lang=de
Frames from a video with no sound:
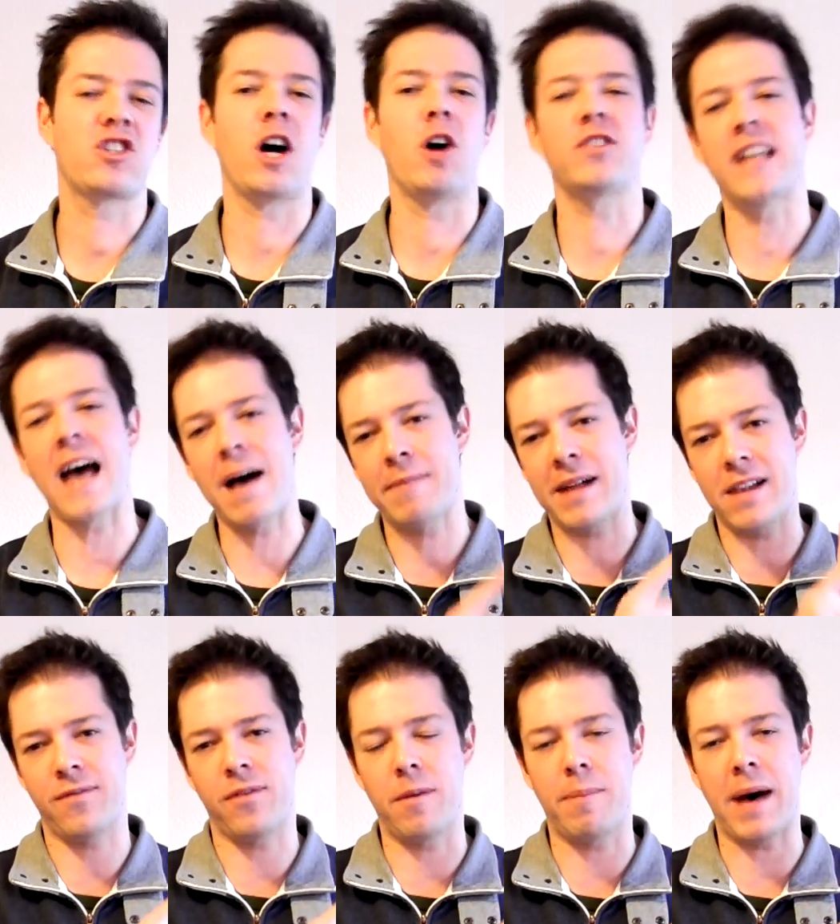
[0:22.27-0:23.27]
Schaut da mal
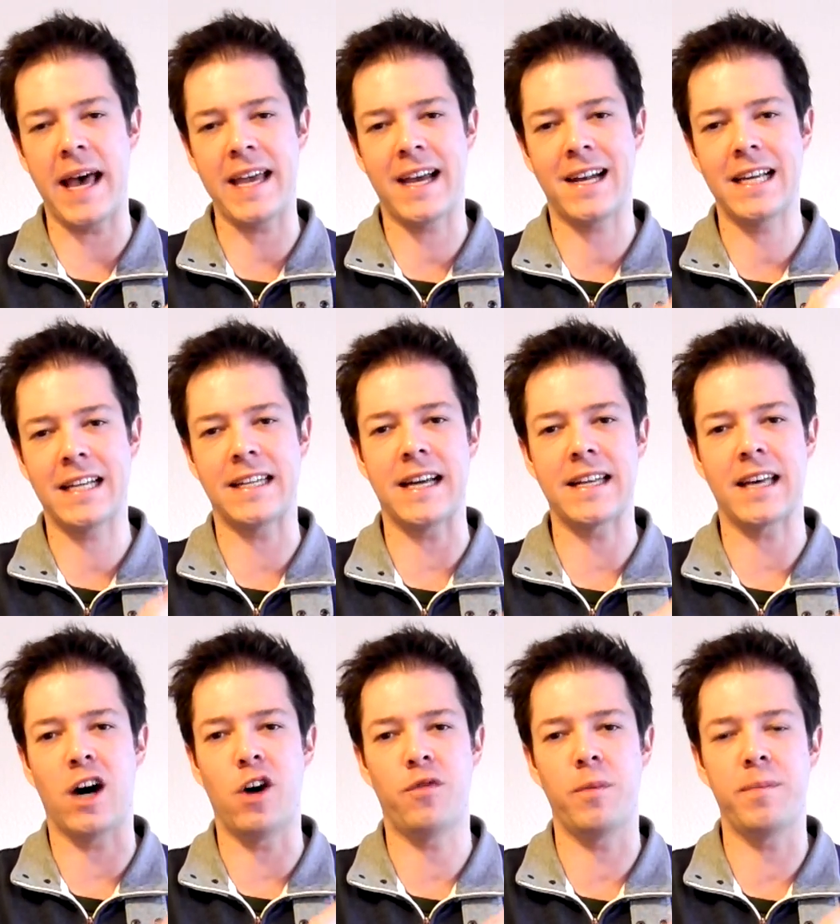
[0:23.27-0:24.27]
vorbei, klickt da drauf,